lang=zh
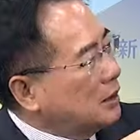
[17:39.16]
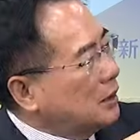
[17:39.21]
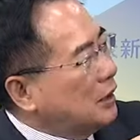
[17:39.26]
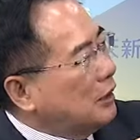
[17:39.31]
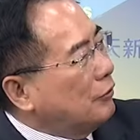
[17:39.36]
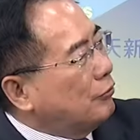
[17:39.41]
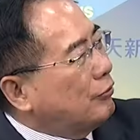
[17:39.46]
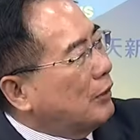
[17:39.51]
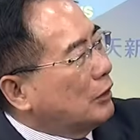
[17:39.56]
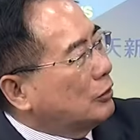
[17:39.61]

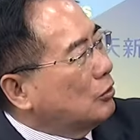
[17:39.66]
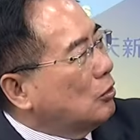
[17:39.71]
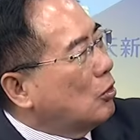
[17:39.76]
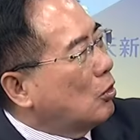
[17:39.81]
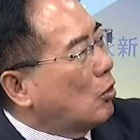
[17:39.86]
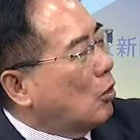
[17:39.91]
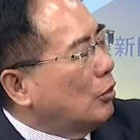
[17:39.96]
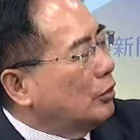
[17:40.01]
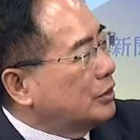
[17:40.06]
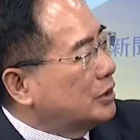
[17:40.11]
列发动
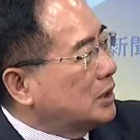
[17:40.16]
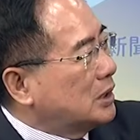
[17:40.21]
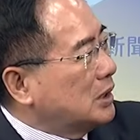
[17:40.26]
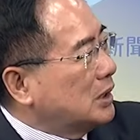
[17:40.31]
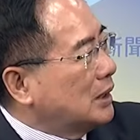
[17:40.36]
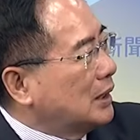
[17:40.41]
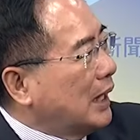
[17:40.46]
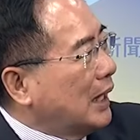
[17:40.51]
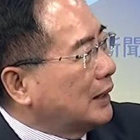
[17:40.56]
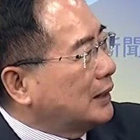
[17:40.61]
空
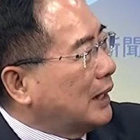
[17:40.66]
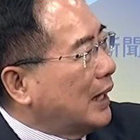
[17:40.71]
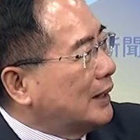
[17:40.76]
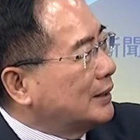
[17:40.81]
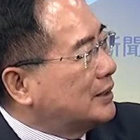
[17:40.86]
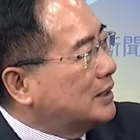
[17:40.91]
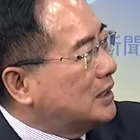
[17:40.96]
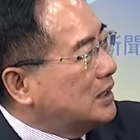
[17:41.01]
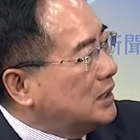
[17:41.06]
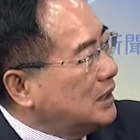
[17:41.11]
袭拉塔
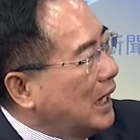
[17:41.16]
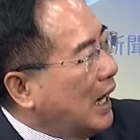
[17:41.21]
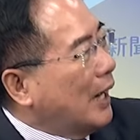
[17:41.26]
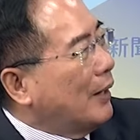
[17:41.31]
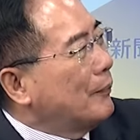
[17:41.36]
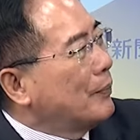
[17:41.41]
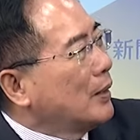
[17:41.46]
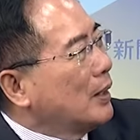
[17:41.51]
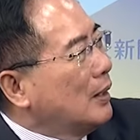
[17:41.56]
基亚。